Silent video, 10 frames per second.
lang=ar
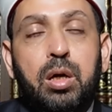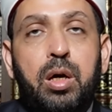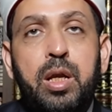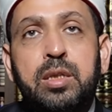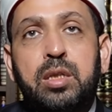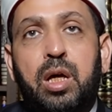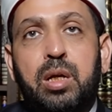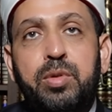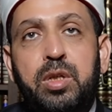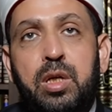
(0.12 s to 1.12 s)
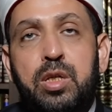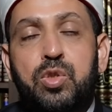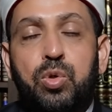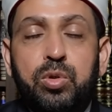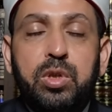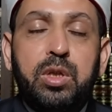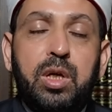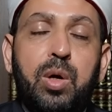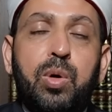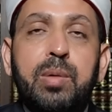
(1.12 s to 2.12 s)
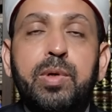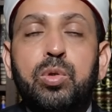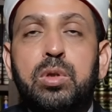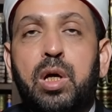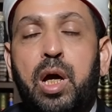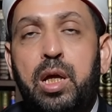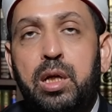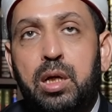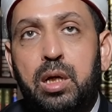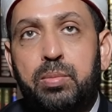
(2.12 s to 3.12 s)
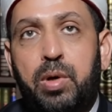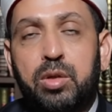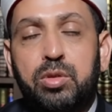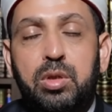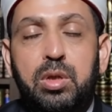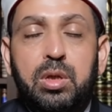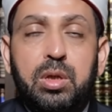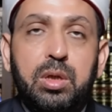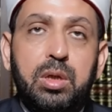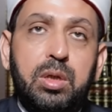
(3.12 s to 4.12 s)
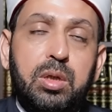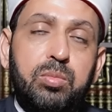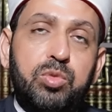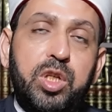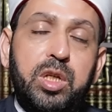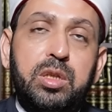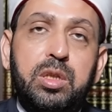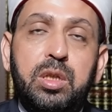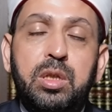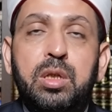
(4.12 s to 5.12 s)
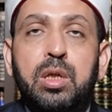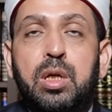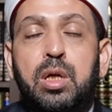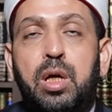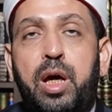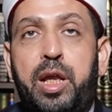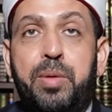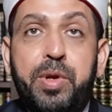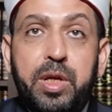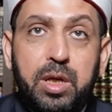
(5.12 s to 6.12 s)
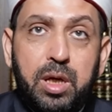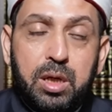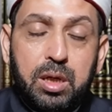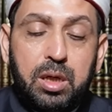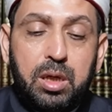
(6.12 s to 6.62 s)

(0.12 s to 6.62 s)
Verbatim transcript: قناة العربية السعودية أو كما يطلق عليها بعض المشاهدين العبرية